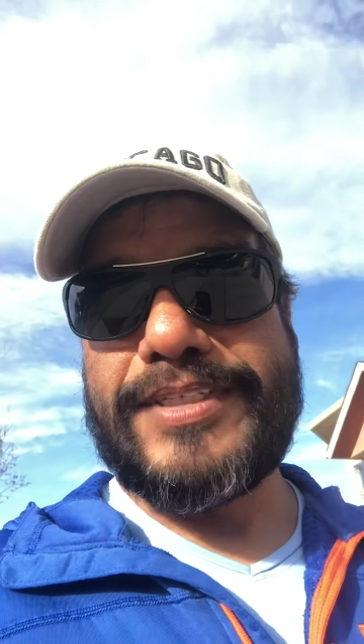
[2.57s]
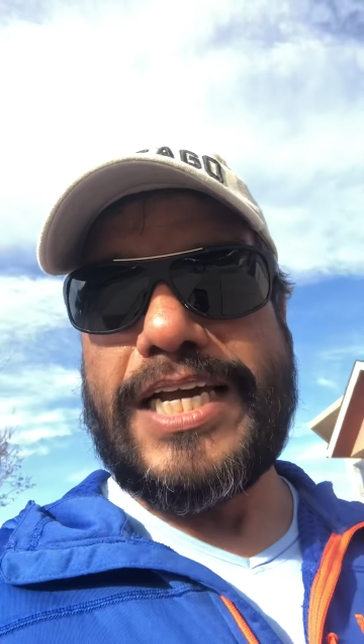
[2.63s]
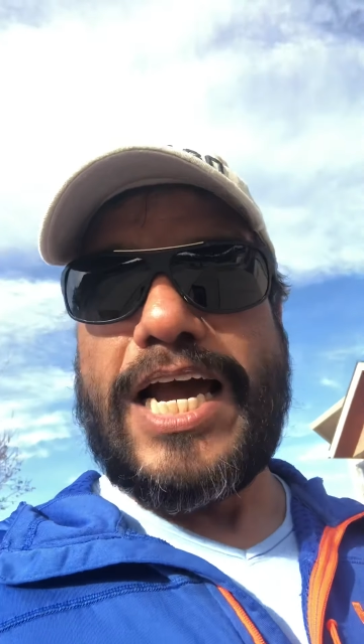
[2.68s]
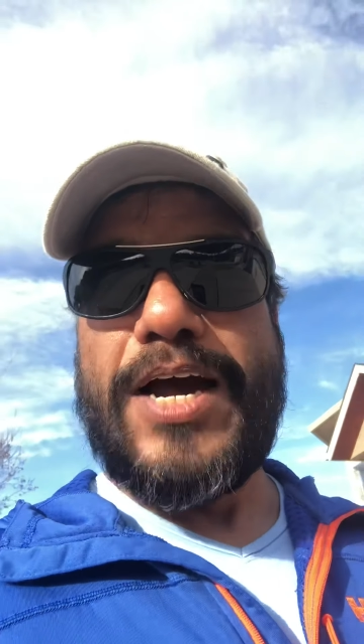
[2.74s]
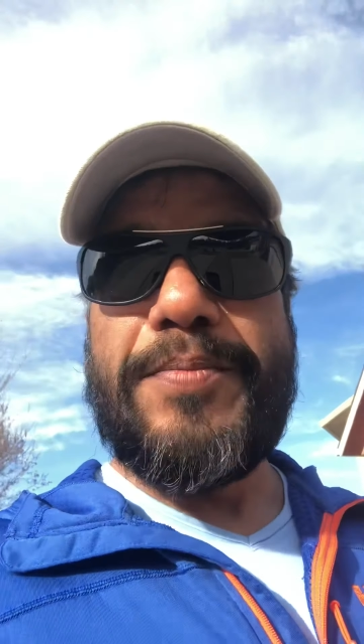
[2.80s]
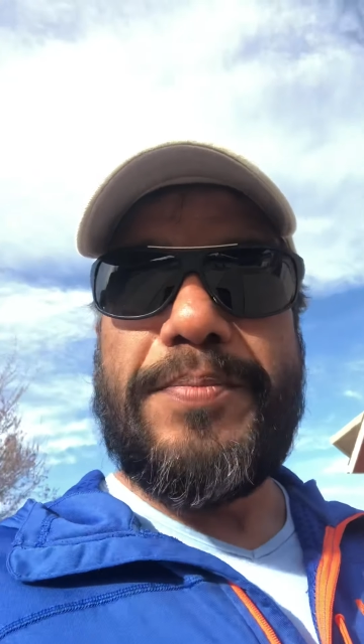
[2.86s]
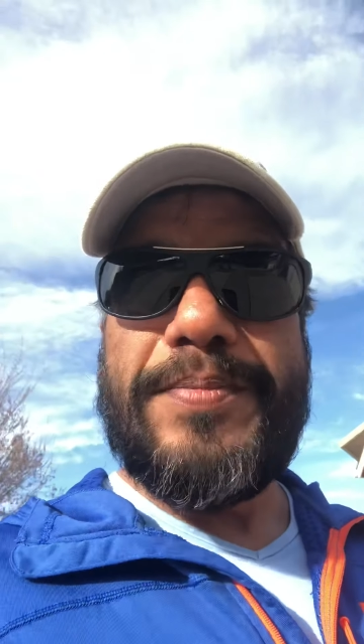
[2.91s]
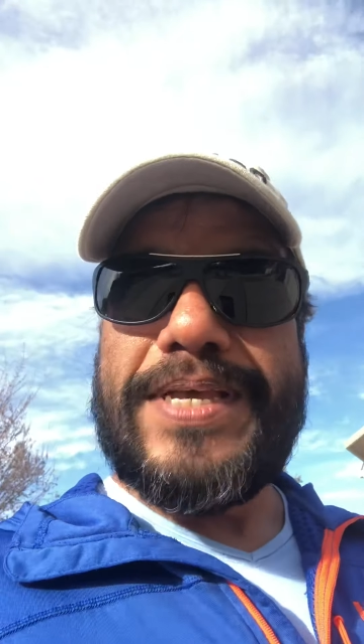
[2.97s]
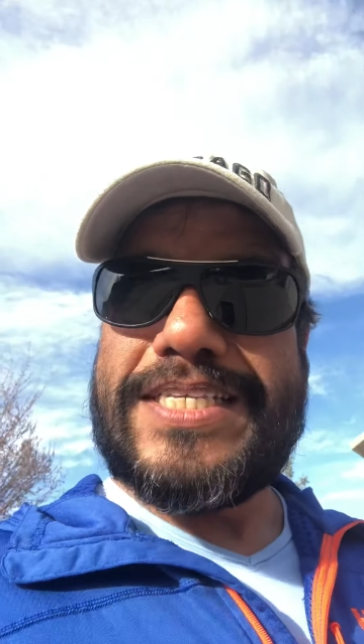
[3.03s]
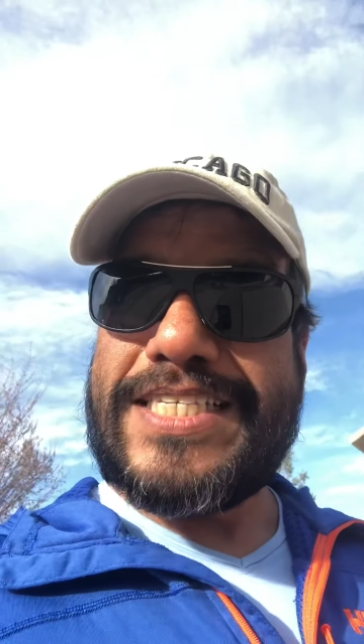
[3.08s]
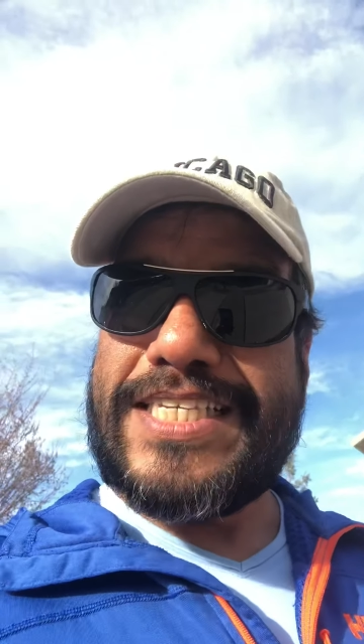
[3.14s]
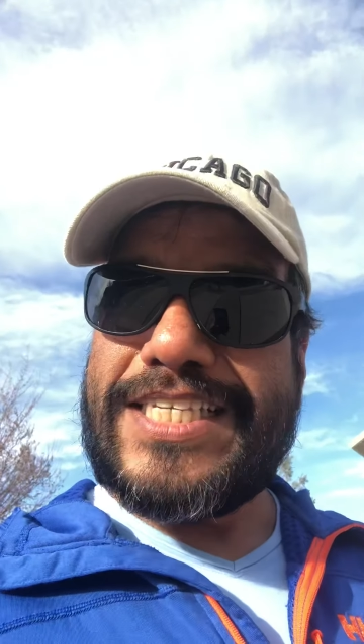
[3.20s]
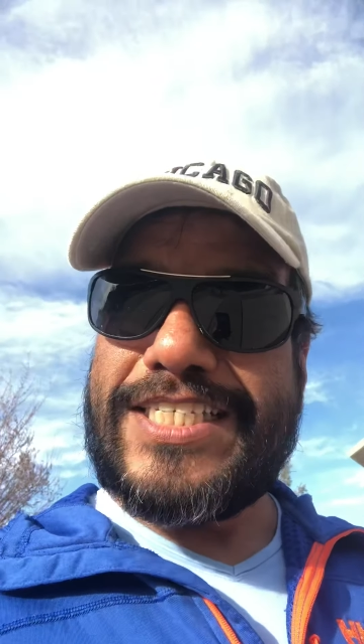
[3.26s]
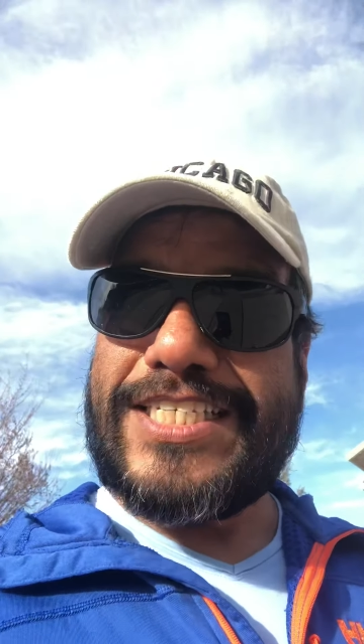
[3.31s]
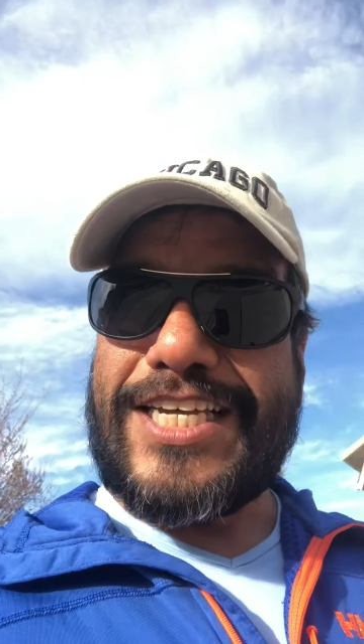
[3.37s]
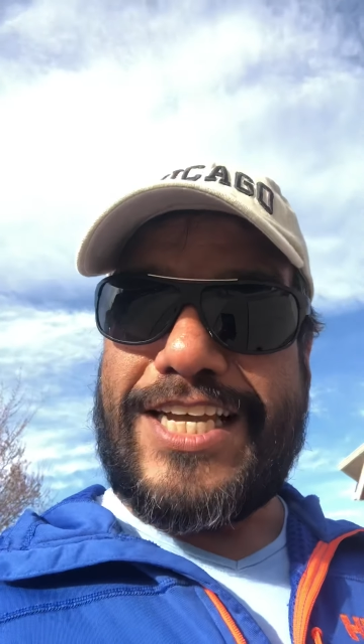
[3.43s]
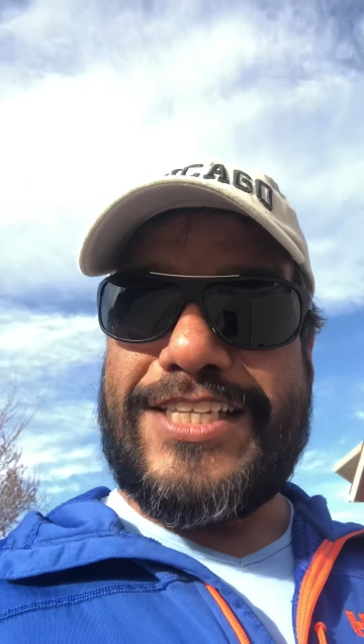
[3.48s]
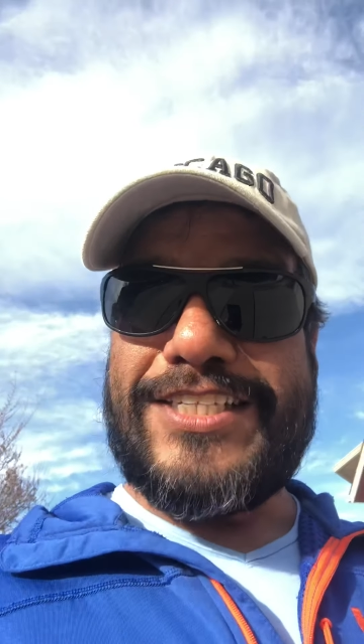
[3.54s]
हमें से
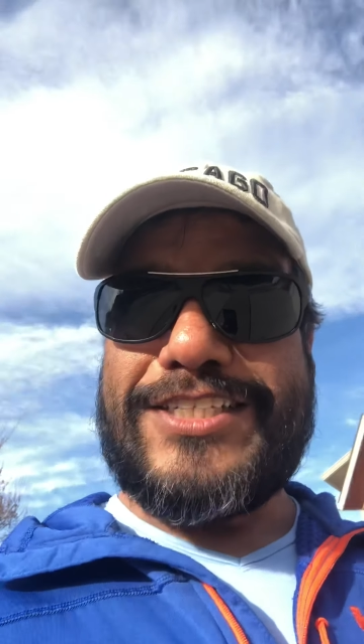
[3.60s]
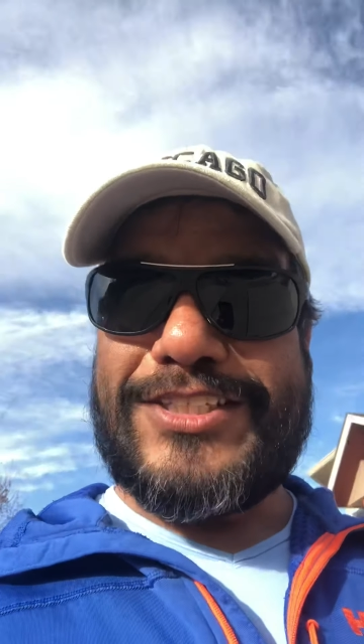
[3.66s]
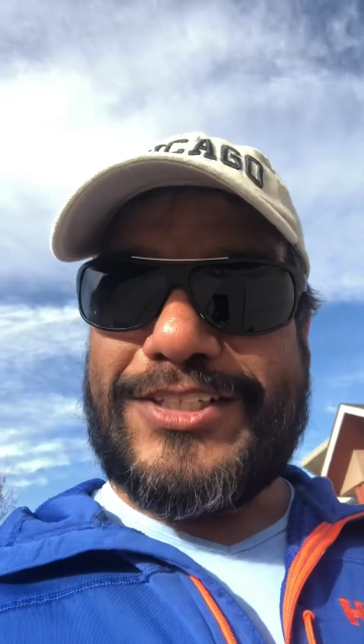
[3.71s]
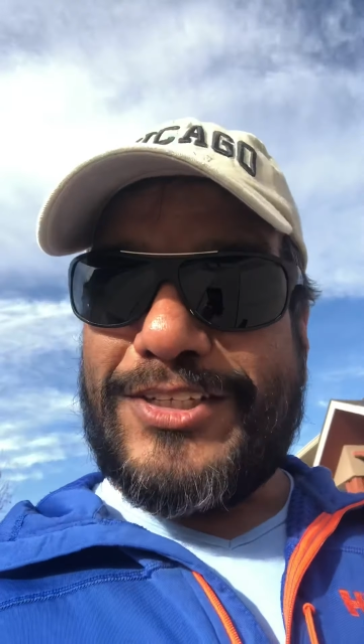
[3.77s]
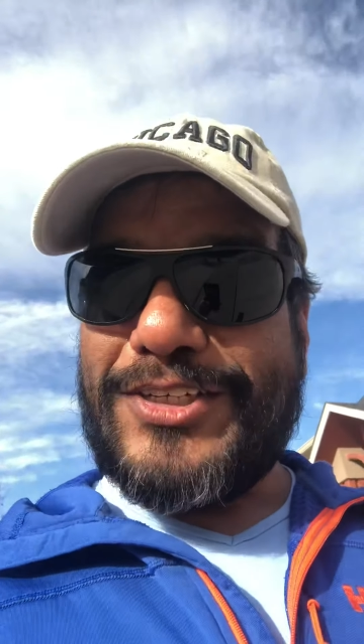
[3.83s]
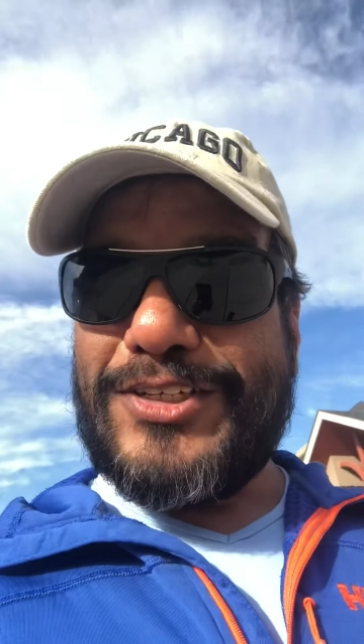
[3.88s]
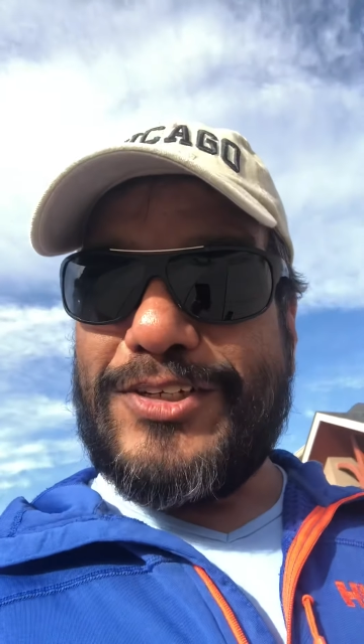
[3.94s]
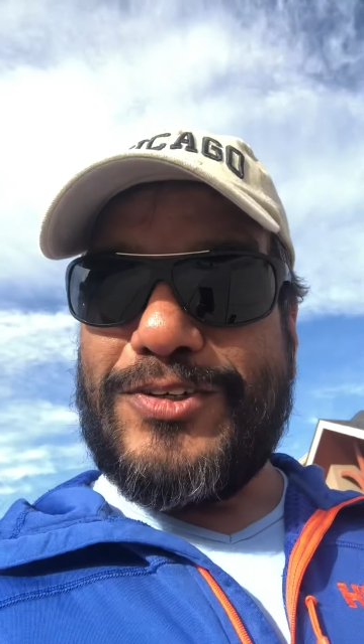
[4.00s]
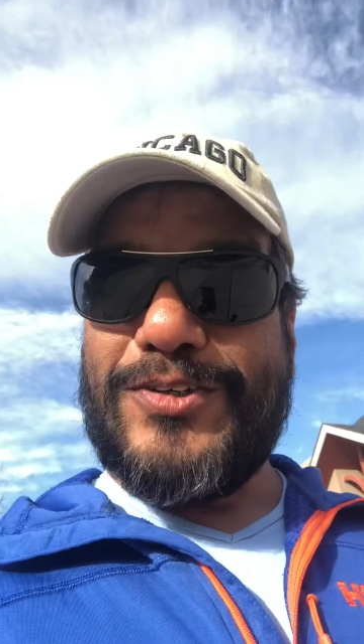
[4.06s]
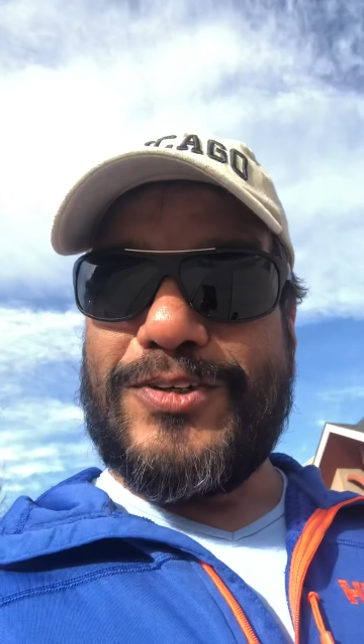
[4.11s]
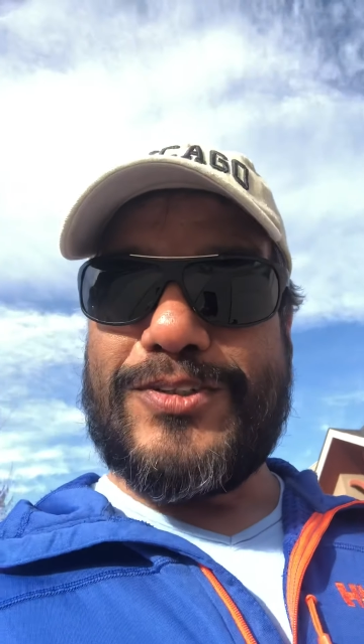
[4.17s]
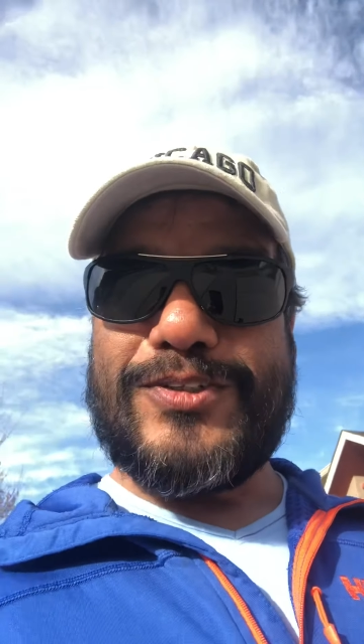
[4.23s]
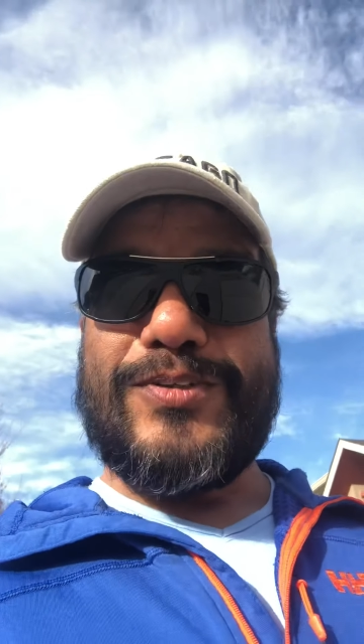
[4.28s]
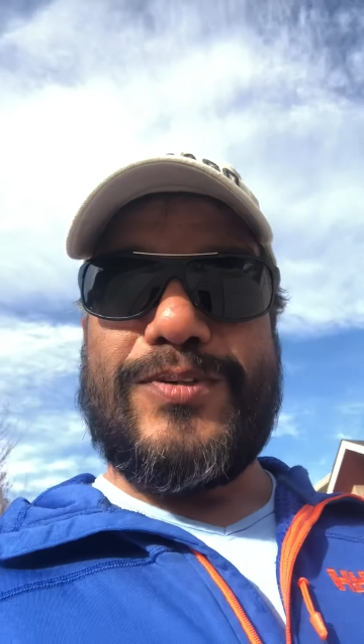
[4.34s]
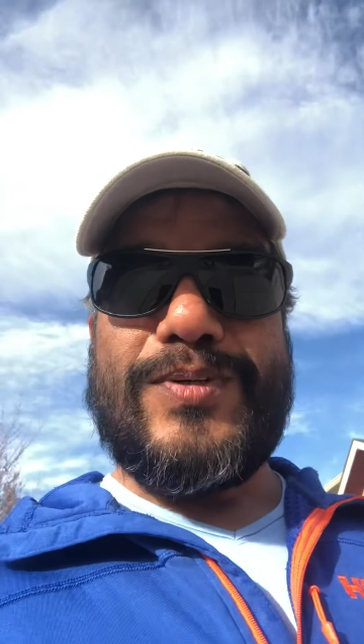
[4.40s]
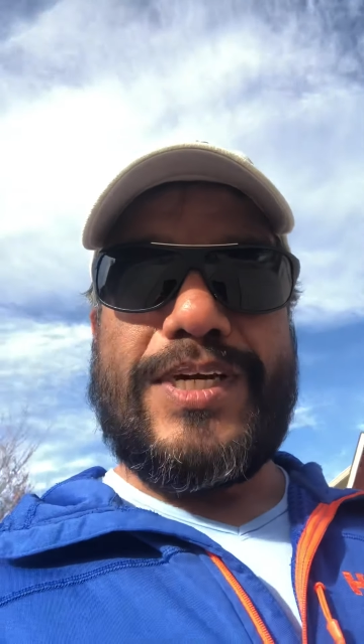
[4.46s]
ज़्यादातर लोग तो